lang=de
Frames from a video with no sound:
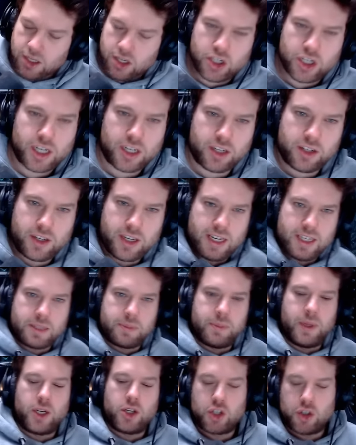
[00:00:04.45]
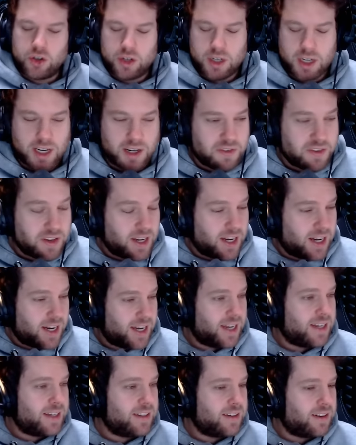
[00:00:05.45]
Schenkt euch erstmal einen schönen Kaffee
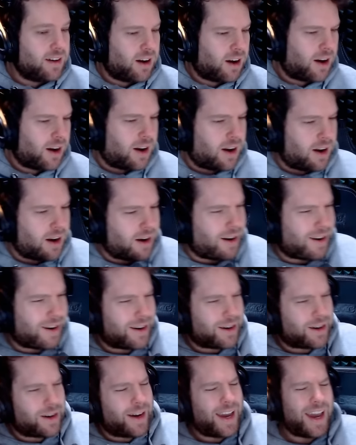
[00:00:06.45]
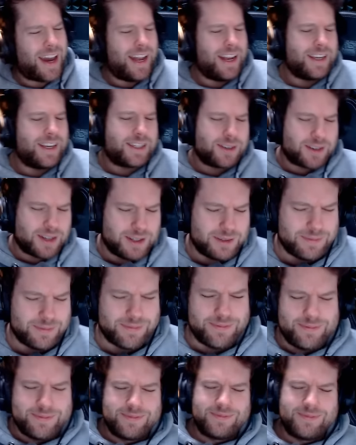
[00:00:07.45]
ein. Oh, herrlich, oder?
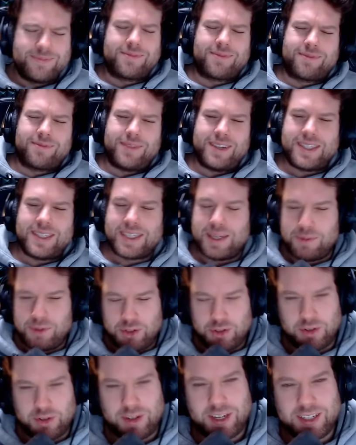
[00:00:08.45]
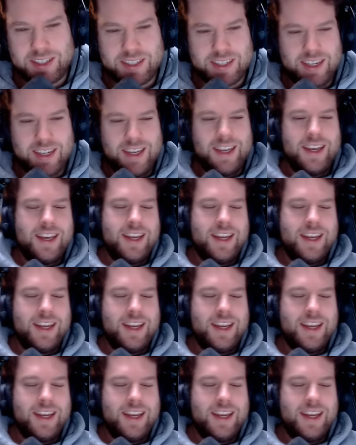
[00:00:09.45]
Mm, was gibt's Schöneres